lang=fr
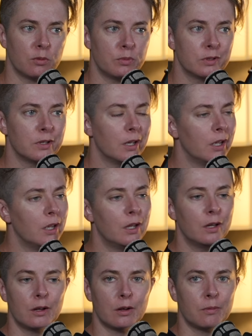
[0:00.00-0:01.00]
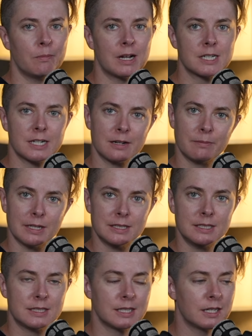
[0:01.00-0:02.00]
en mode euh, machin m'a
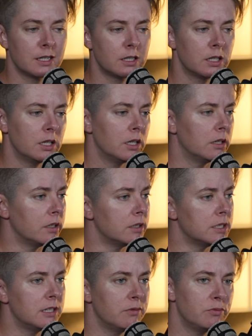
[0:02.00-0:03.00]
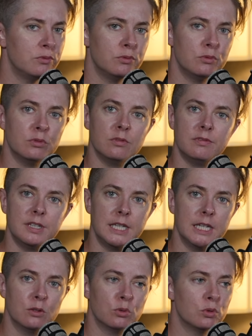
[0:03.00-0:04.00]
dit ça, euh, j'ai vu une
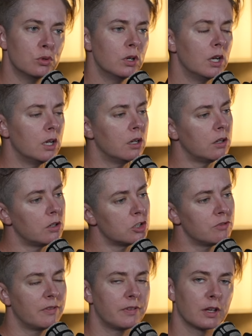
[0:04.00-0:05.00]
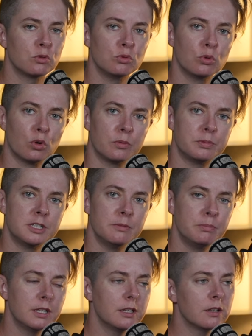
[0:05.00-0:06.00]
vidéo, euh, je vais faire du
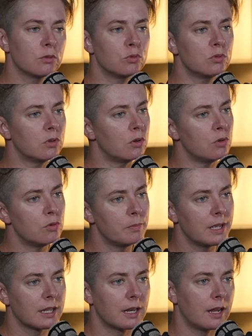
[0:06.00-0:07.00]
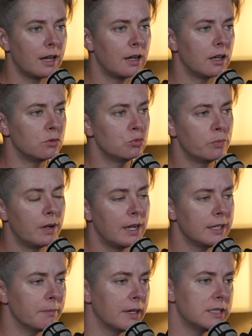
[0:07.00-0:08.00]
dropshipping ou le mec là à
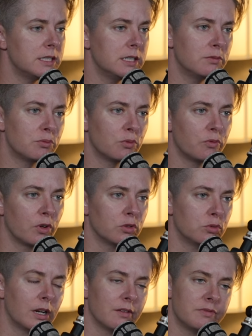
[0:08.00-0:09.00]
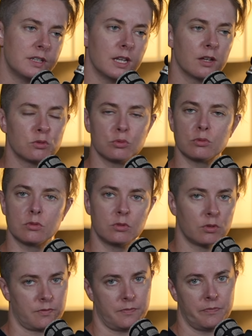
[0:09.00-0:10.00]
Dubaï il m'a dit il faut vendre de l'affiliation. Non.